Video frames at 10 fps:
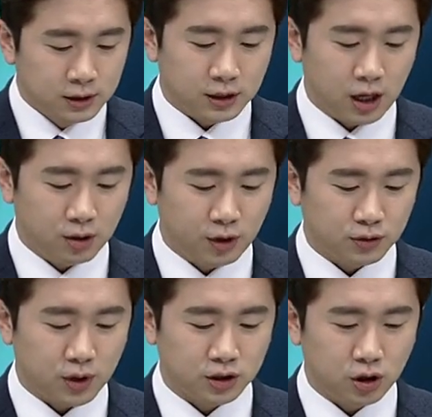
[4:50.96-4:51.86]
자, 그럼
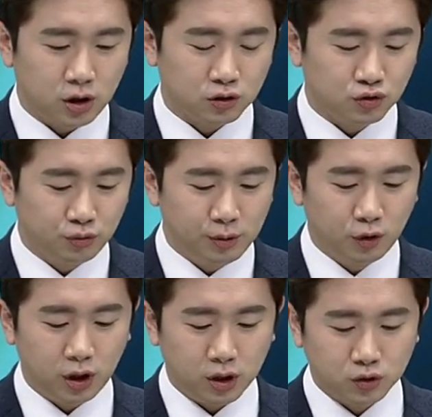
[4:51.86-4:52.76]
계속해서 수급이
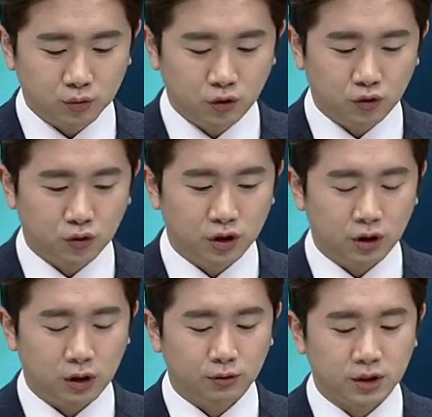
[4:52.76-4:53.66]
몰리는 종목으로
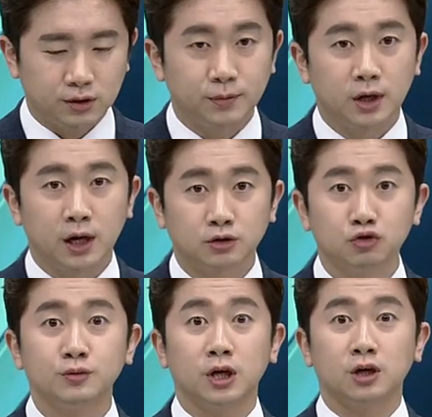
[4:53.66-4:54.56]
이어가 보겠습니다.
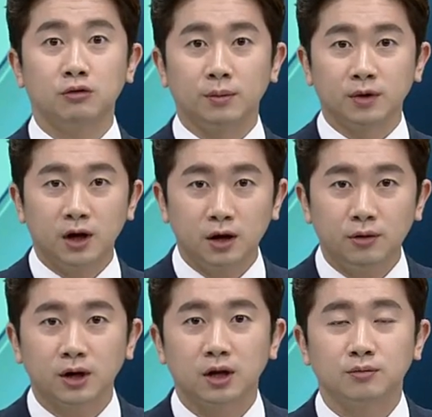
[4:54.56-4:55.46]
수급세끼도 함께
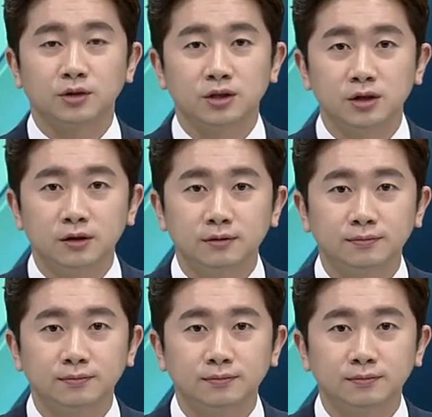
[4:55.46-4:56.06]
확인해 보시죠.